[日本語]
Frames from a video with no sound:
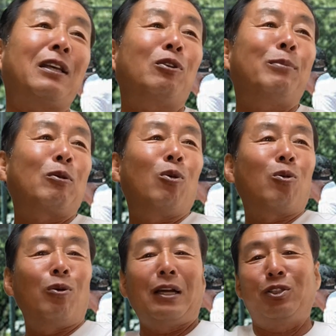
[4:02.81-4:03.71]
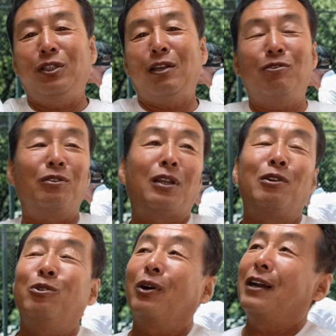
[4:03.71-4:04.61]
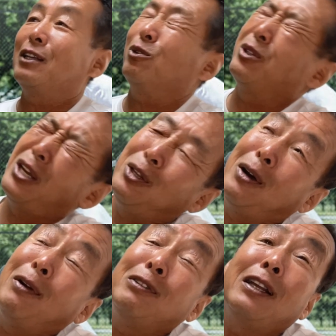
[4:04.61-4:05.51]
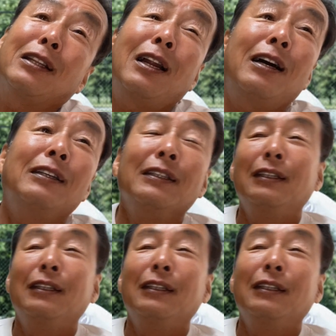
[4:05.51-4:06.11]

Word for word: 例えばえばコーナーついていくっていうのがね、ちょっと精度が悪いんだったら、